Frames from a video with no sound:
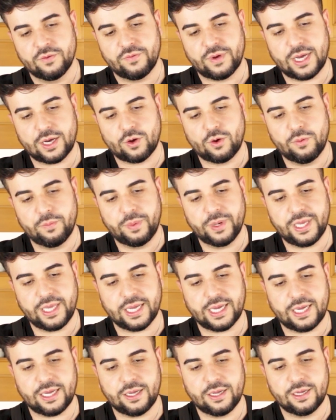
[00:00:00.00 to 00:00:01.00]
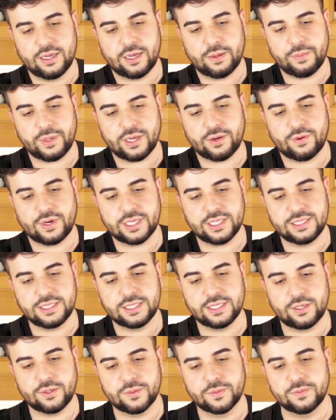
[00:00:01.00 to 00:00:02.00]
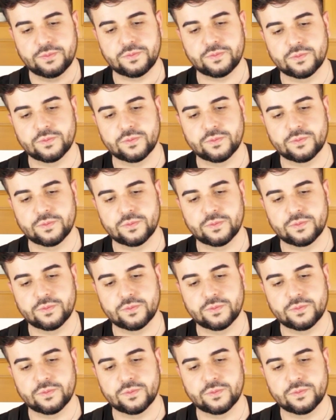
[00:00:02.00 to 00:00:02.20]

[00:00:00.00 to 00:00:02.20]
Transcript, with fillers: Vai acompanhar a minha guarnição.